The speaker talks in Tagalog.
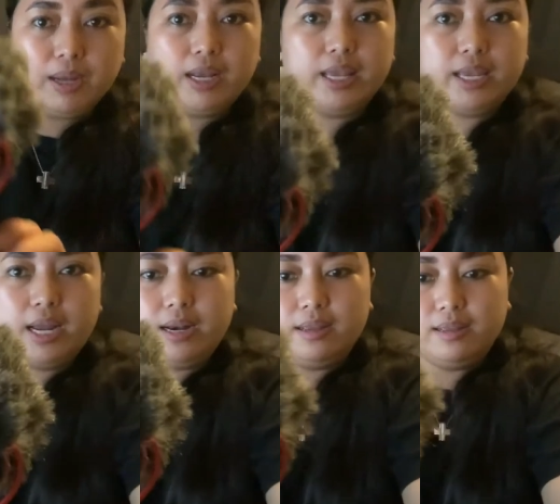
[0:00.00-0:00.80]

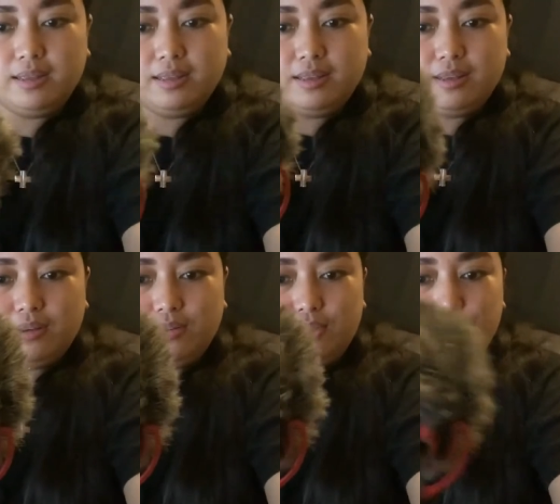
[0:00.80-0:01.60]
ganyan
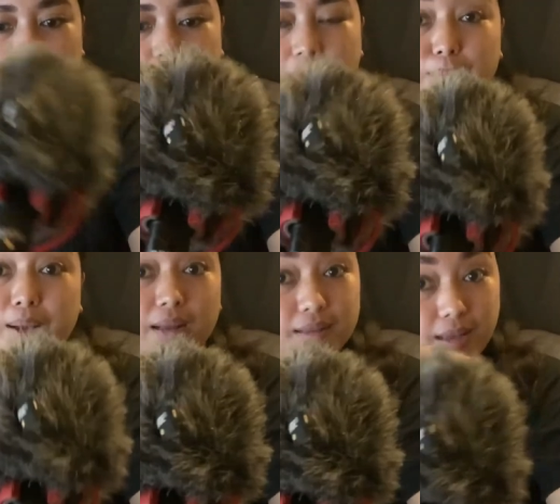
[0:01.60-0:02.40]
o, oh,
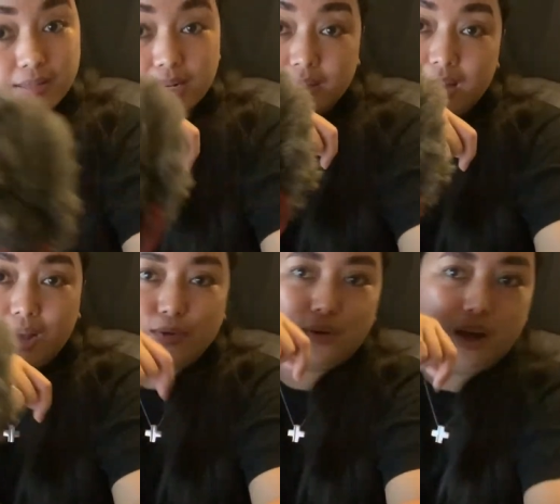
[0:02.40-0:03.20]
habang
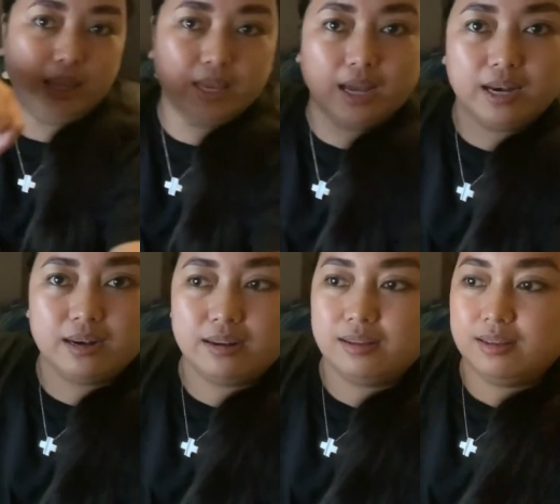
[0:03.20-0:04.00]
nagsasalita ako ganyan